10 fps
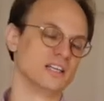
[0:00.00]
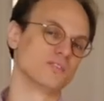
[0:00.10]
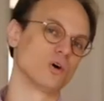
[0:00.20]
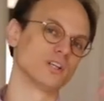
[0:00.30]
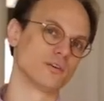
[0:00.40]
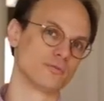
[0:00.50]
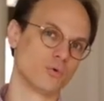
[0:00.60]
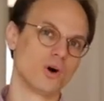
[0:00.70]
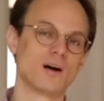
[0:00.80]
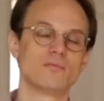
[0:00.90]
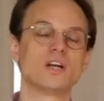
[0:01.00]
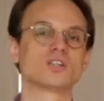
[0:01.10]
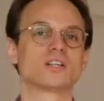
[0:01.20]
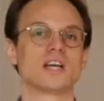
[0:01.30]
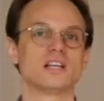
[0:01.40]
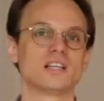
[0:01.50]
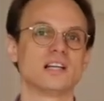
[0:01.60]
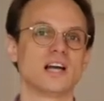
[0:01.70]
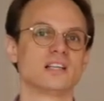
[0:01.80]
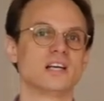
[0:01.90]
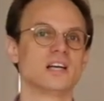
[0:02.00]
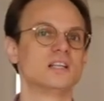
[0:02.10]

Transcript: In der Woche davor haben wir ja schon kennengelernt